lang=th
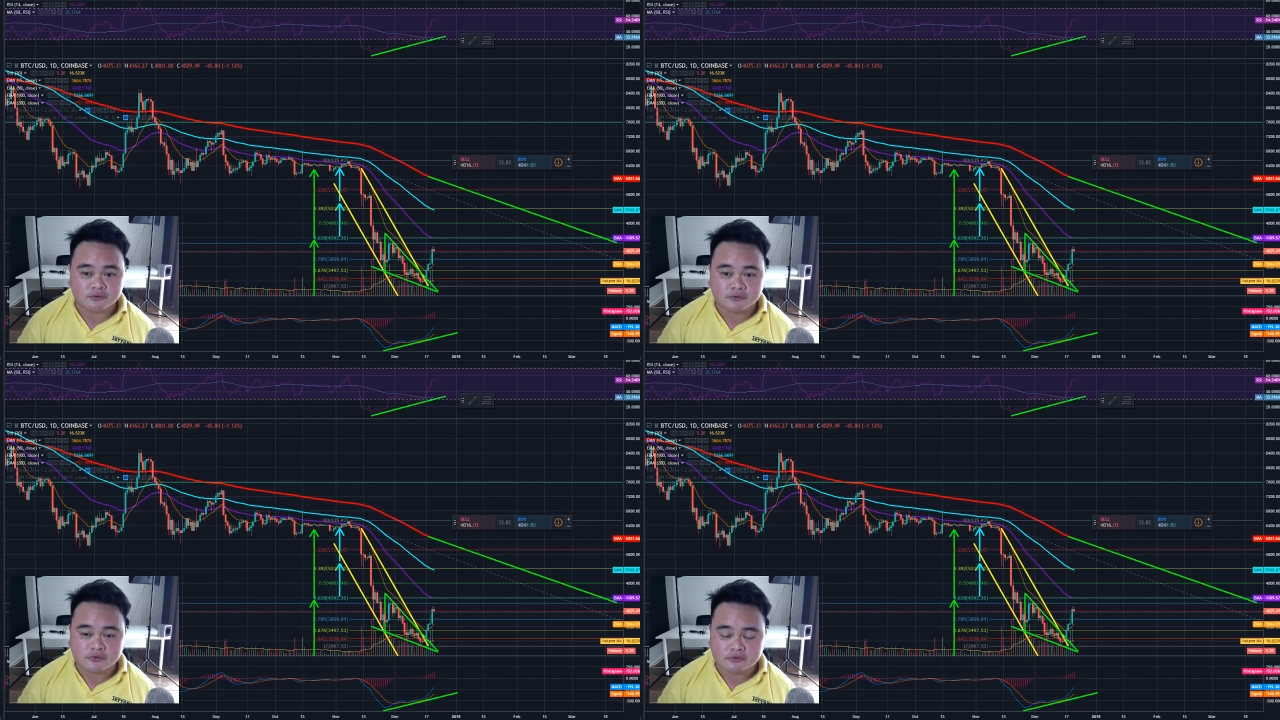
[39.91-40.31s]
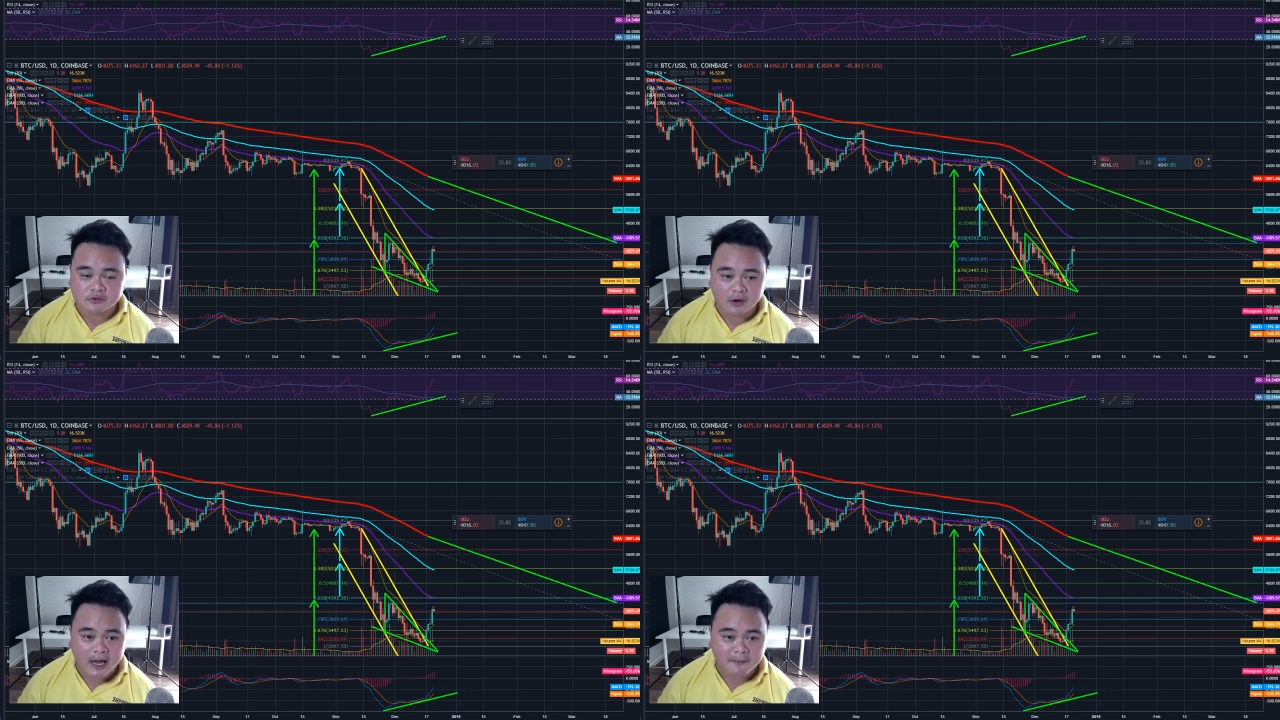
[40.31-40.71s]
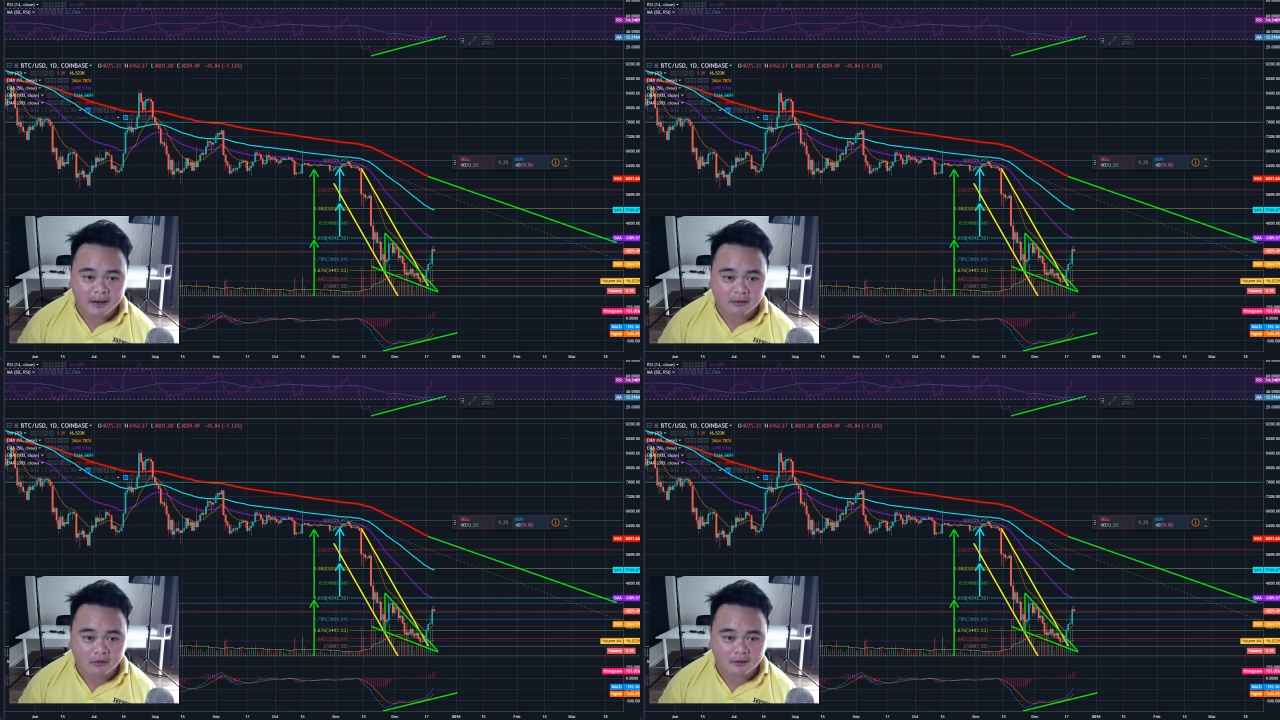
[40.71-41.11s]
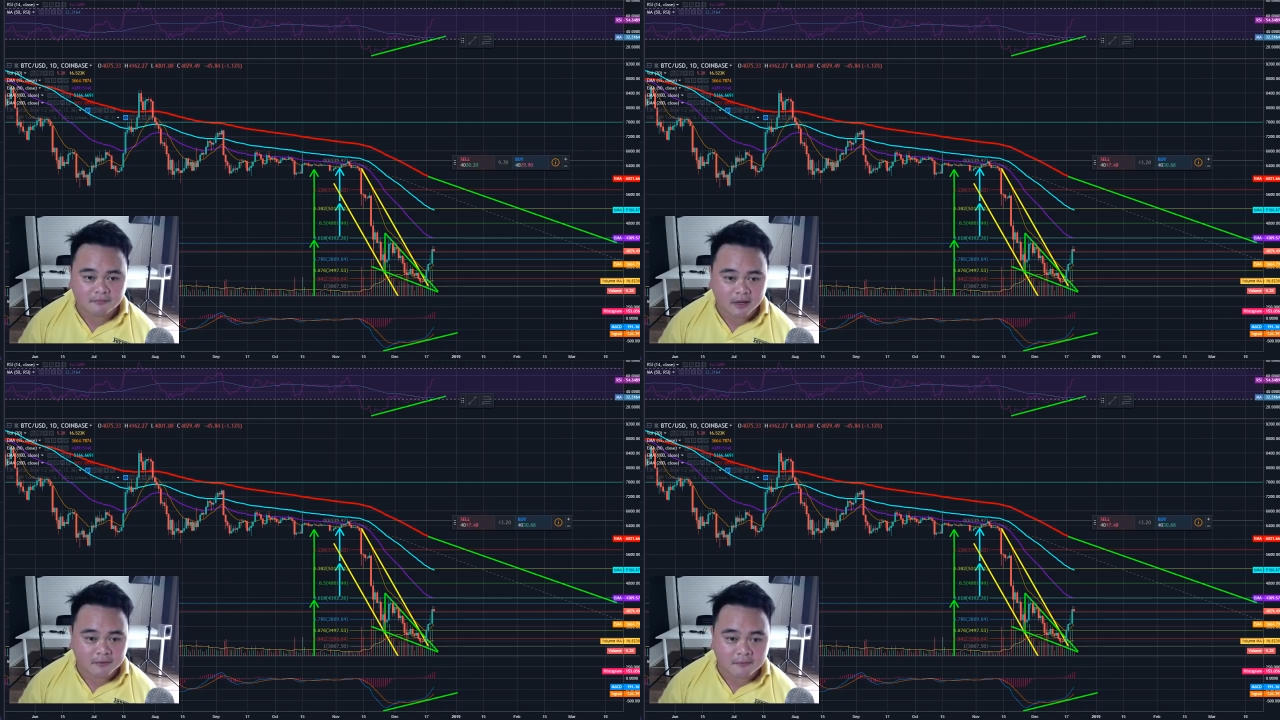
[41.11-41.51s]
0.25 ไมครอน
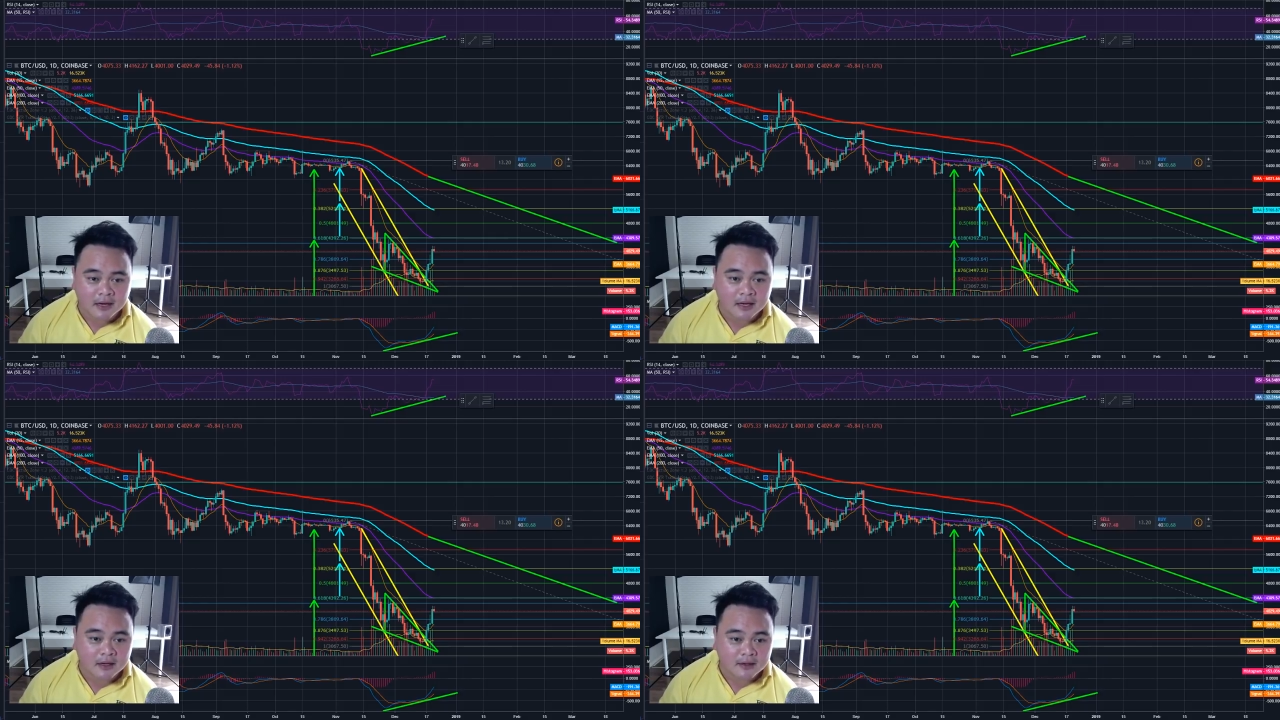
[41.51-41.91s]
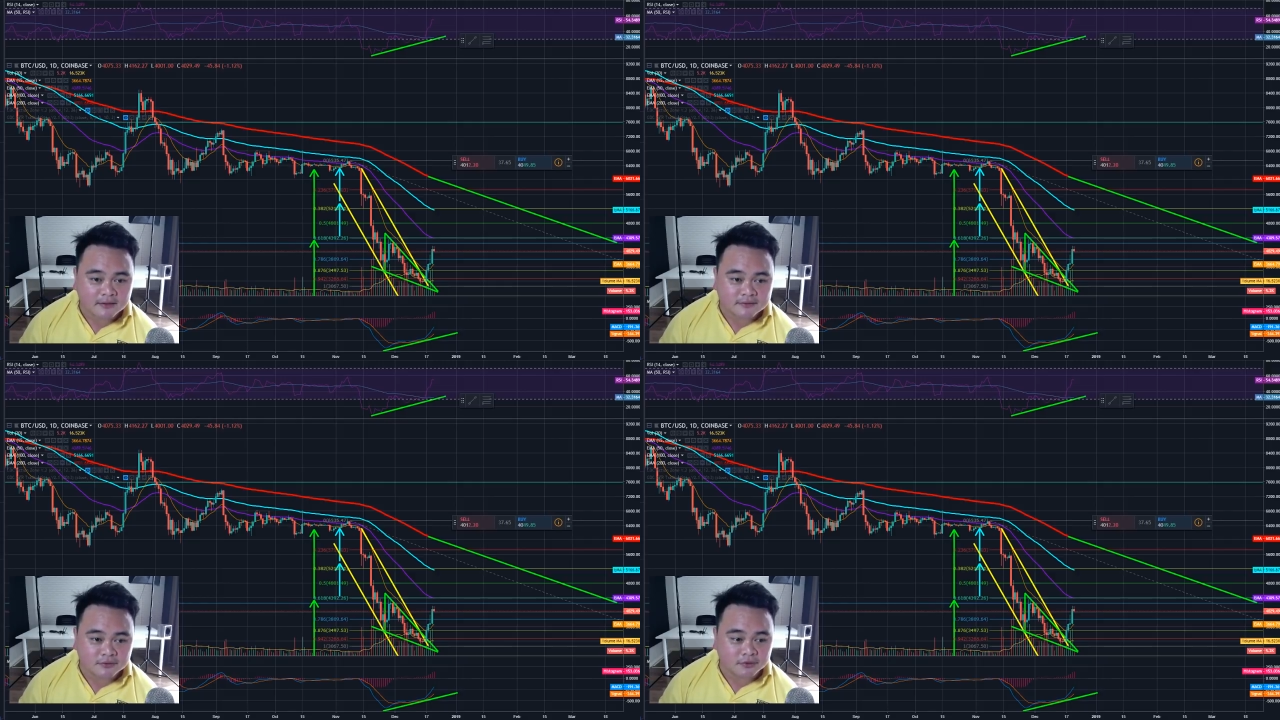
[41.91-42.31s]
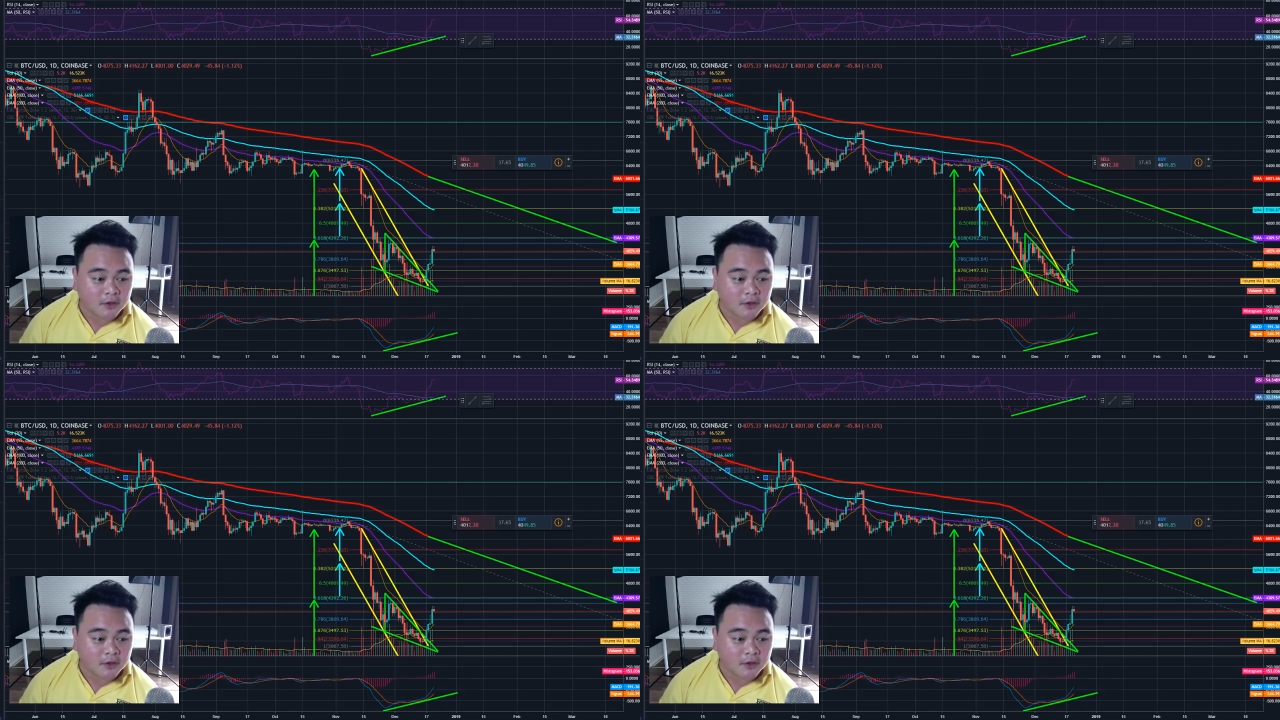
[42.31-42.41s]
หมายความว่าสู